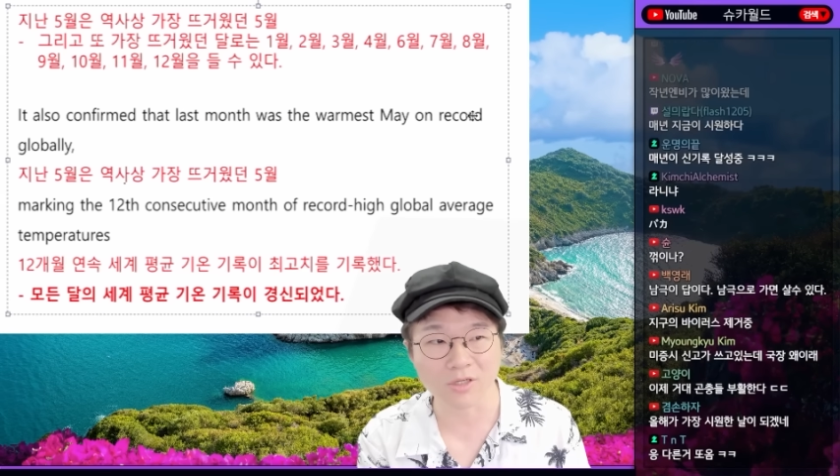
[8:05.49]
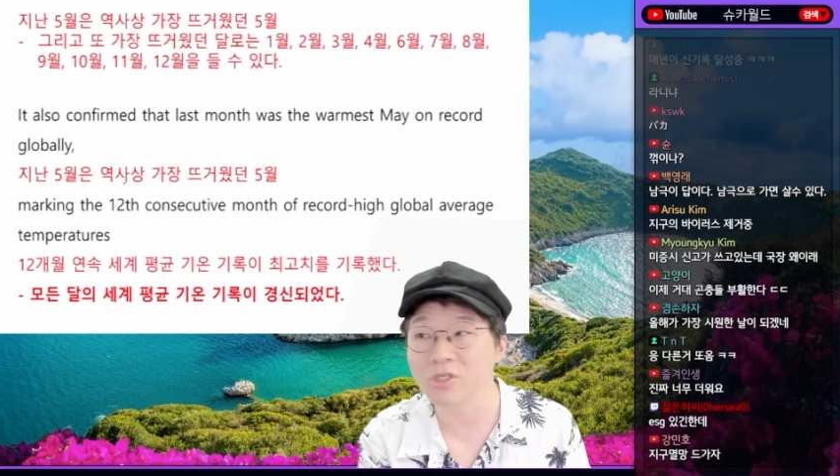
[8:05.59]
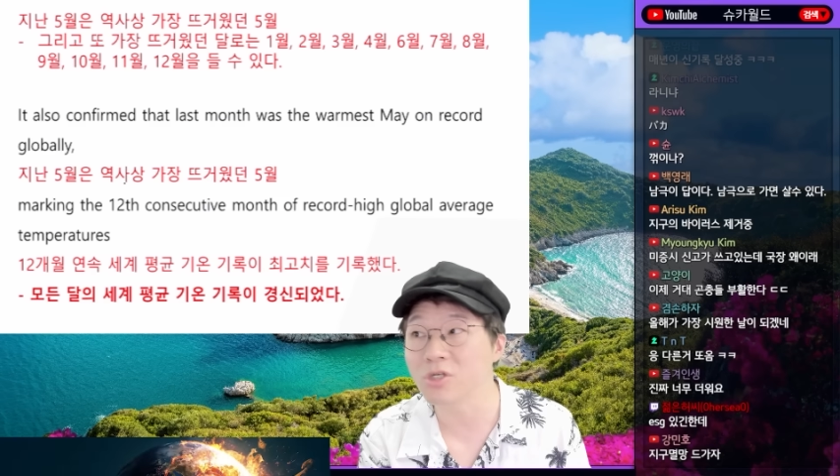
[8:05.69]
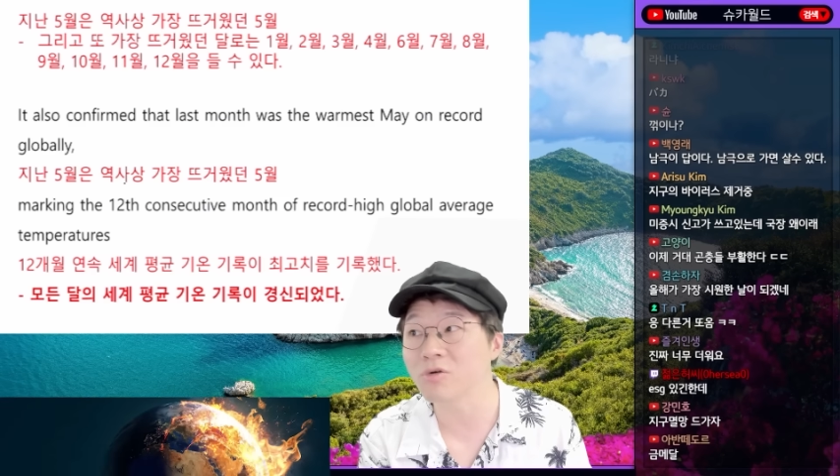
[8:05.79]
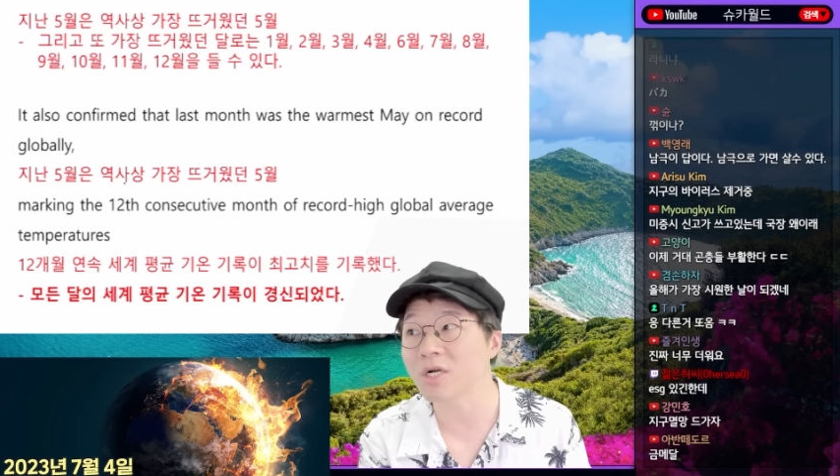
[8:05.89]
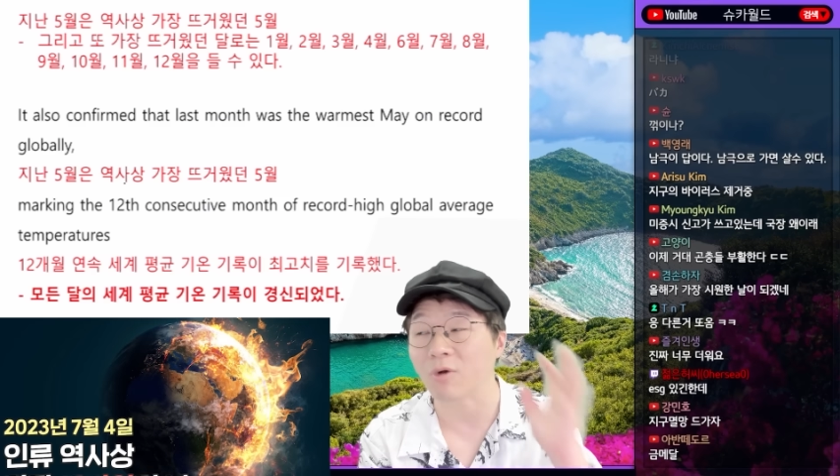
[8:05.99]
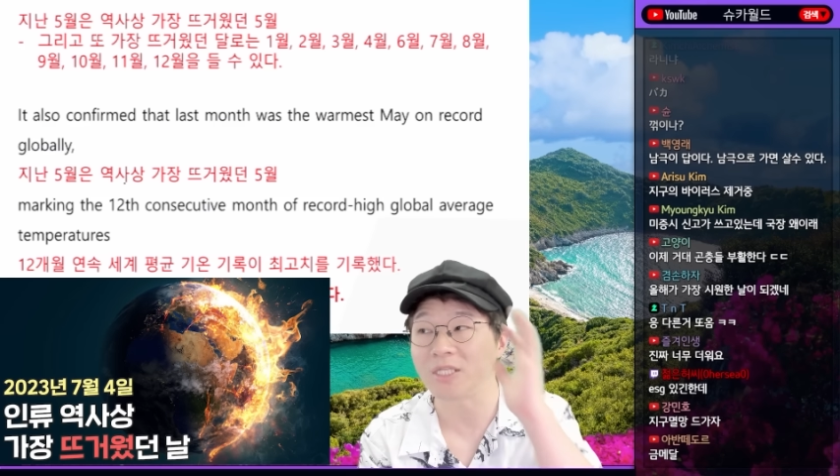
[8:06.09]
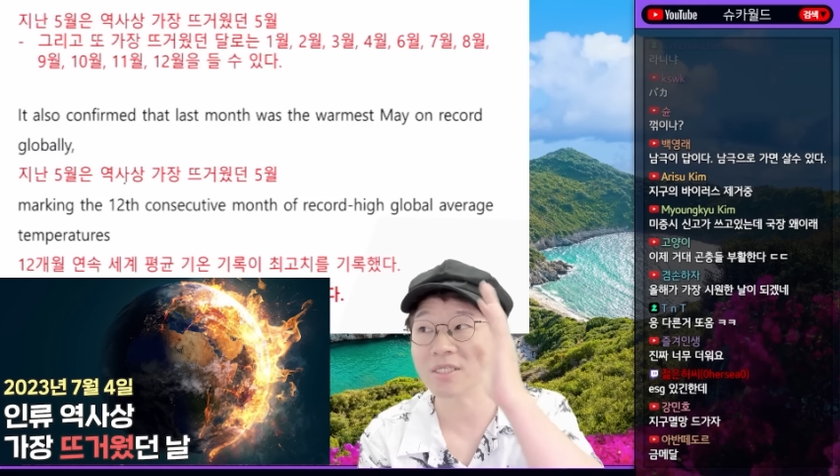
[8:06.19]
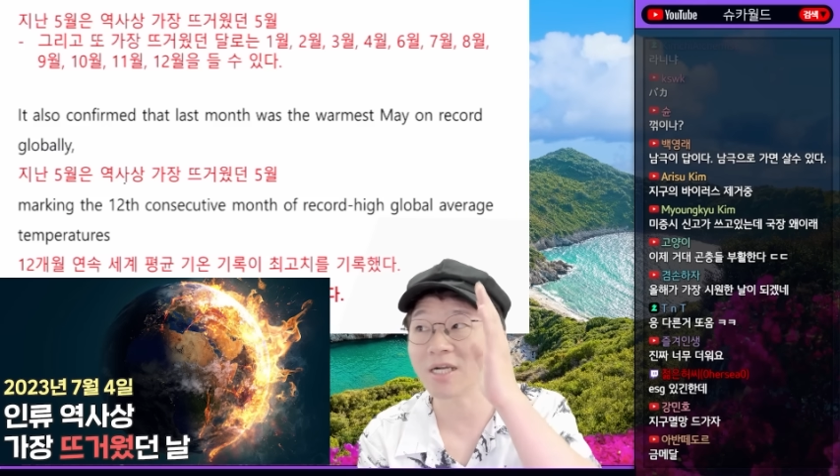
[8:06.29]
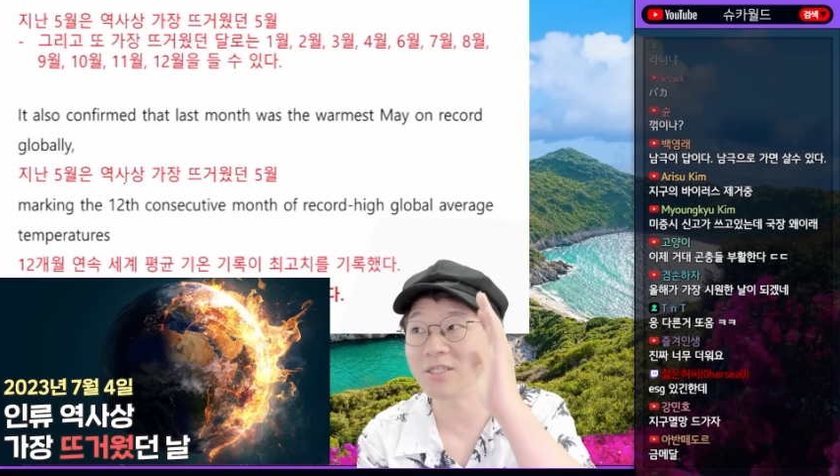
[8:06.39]
인류가
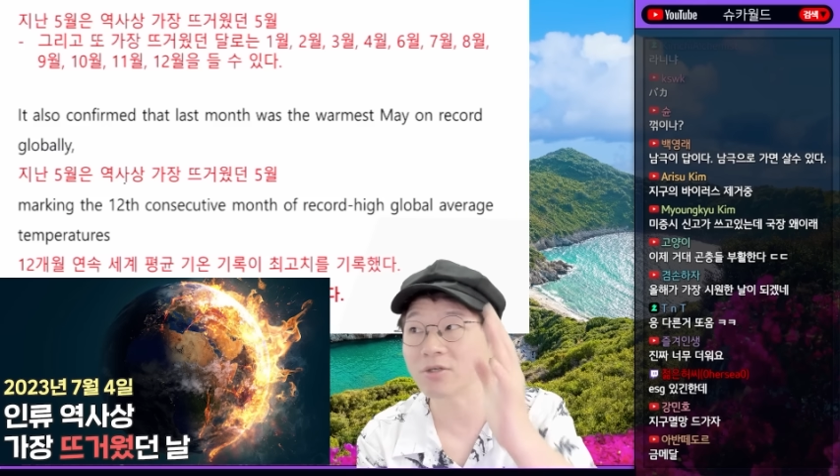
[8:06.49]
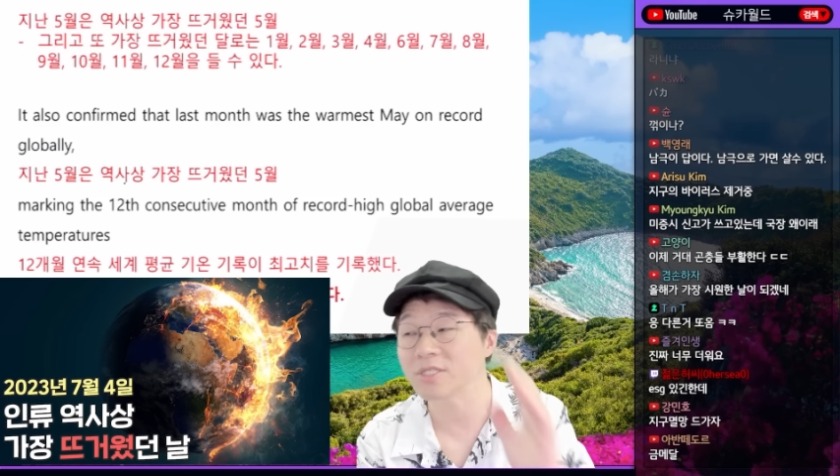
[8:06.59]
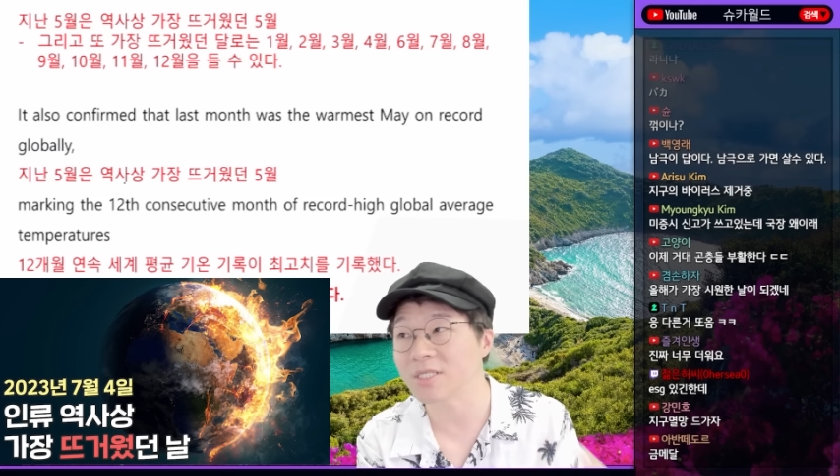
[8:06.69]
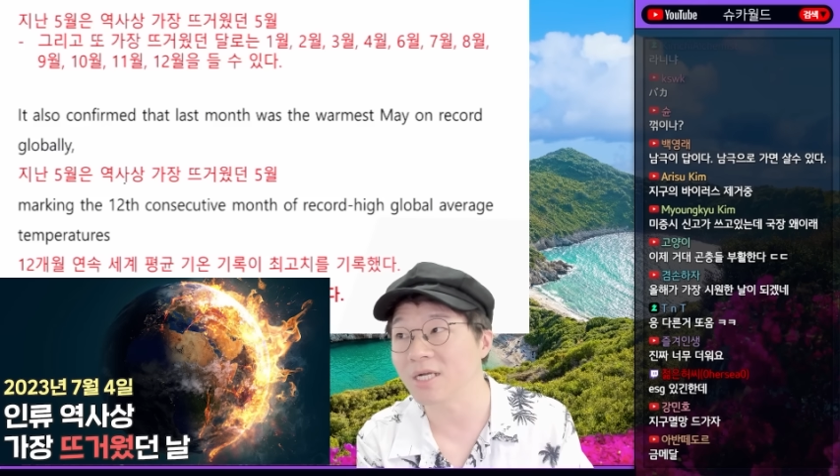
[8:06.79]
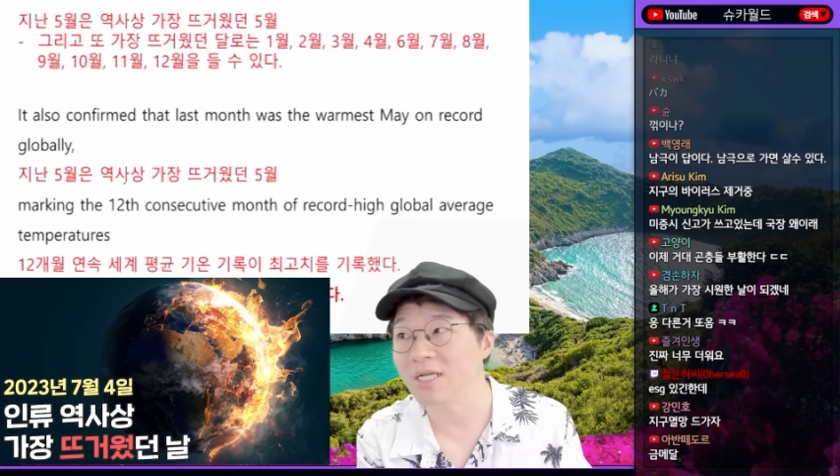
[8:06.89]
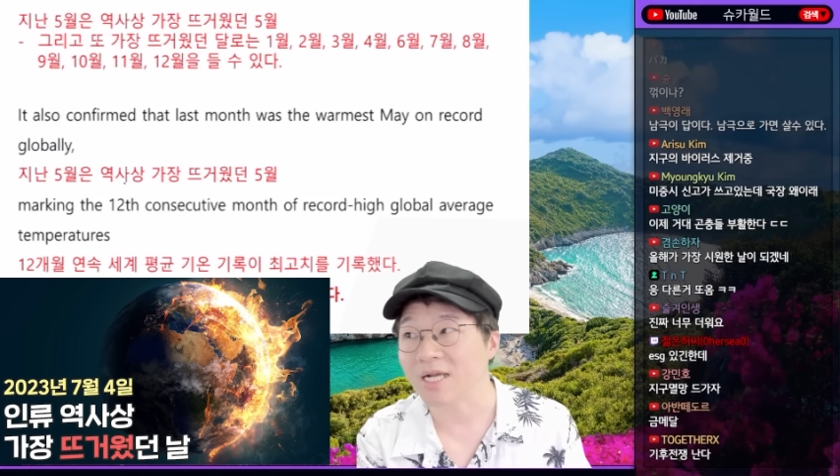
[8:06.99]
관측한 역사상